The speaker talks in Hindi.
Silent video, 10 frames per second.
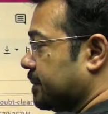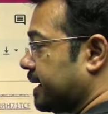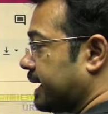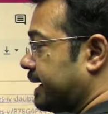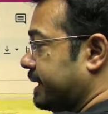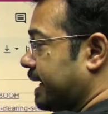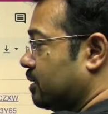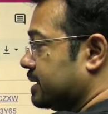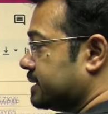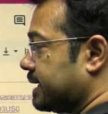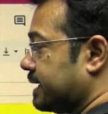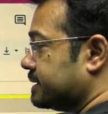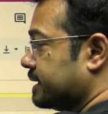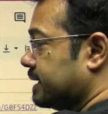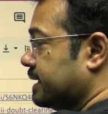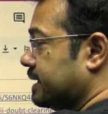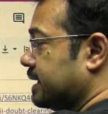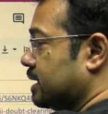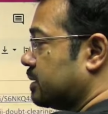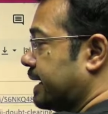मेरा ही दिया हुआ सारे लेक्चर है
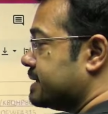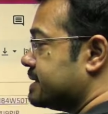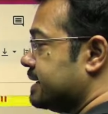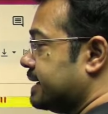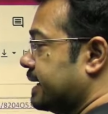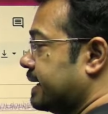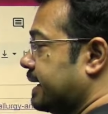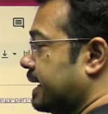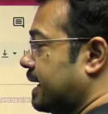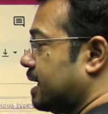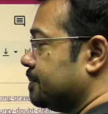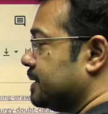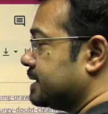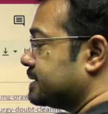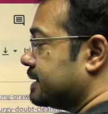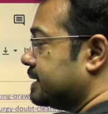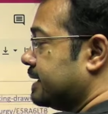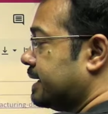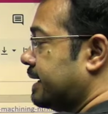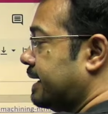तो ऐसे करके आप देख सकते
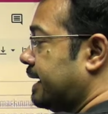हैं